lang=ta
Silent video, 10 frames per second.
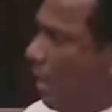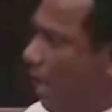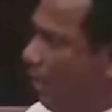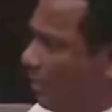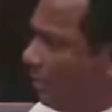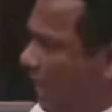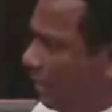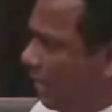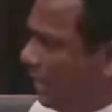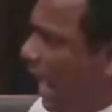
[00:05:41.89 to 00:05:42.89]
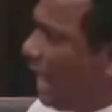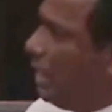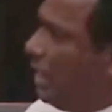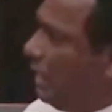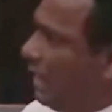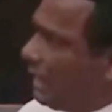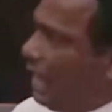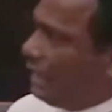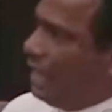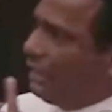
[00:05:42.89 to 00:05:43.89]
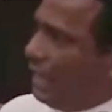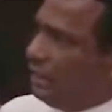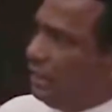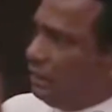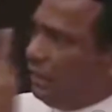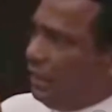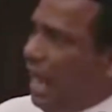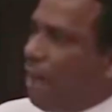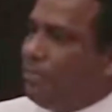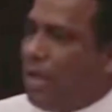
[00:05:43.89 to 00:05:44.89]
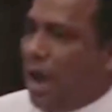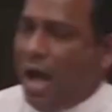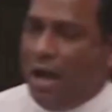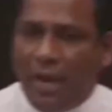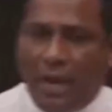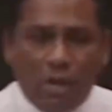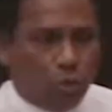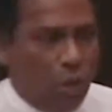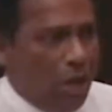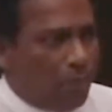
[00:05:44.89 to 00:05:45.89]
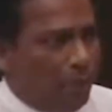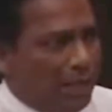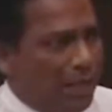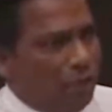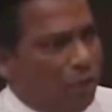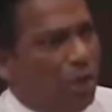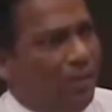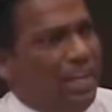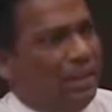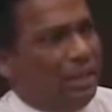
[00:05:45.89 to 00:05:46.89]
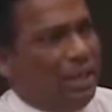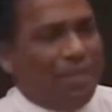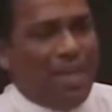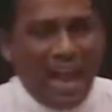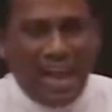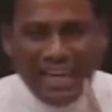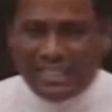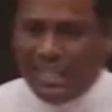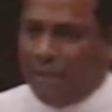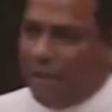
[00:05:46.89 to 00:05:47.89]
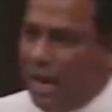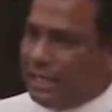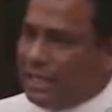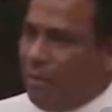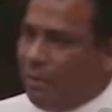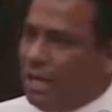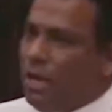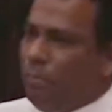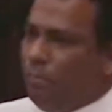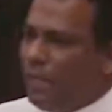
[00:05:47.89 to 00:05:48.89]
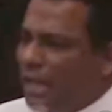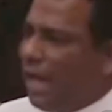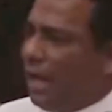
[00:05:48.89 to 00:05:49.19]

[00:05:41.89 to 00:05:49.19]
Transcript: கவனம் செலுத்தியிருந்தால் இந்த தாக்குதலை தடுத்து நிறுத்தியிருக்கிறார் ஆகவே சொல்லப்படுகிற எந்த ஒரு விடயத்தையும் அலட்சியமா எடுக்காமல் மிக